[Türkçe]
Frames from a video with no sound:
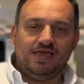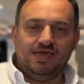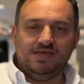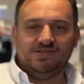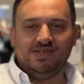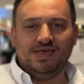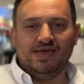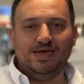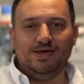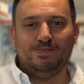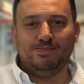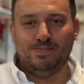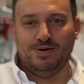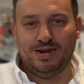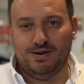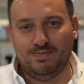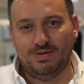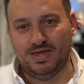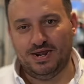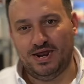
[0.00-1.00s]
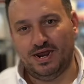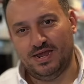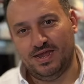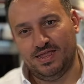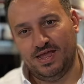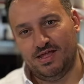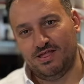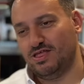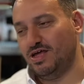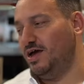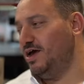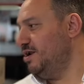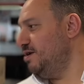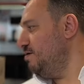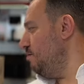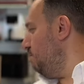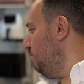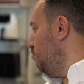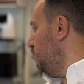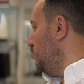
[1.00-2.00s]
Herkese merhabalar arkadaşlar.
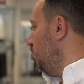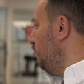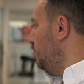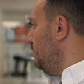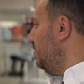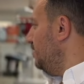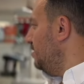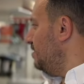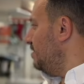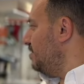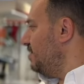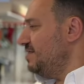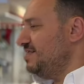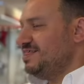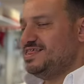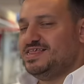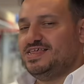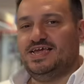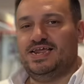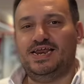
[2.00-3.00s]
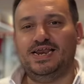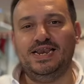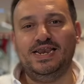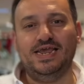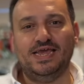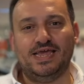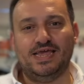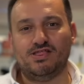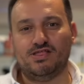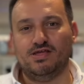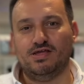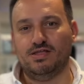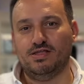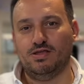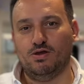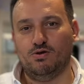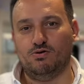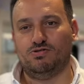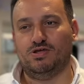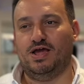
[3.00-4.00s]
Bugün serinlik için
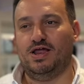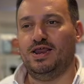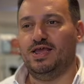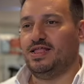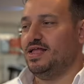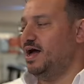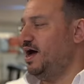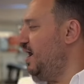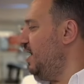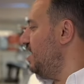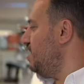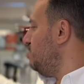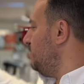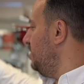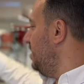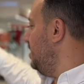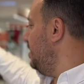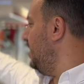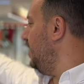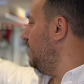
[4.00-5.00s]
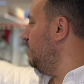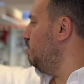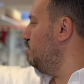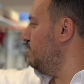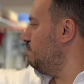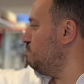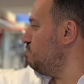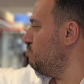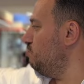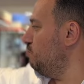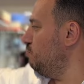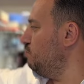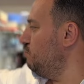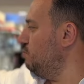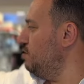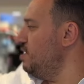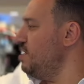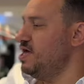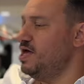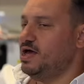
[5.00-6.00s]
özellikle Arçelik'in yeni üretmiş
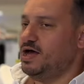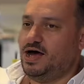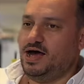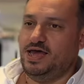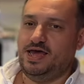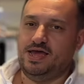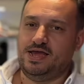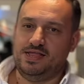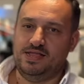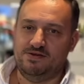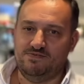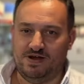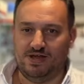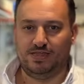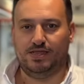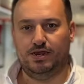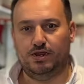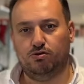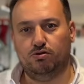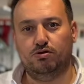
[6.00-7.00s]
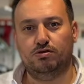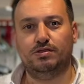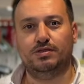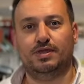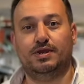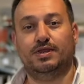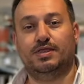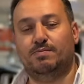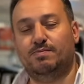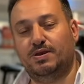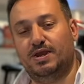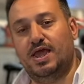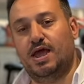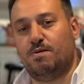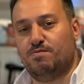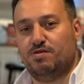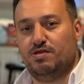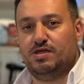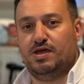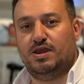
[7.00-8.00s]
olduğu ayaklı vantilatörün tanıtımını
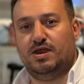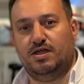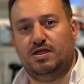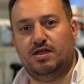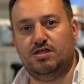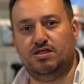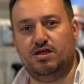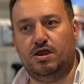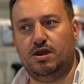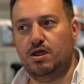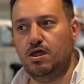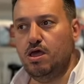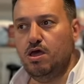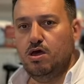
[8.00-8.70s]
yapacağız arkadaşlar.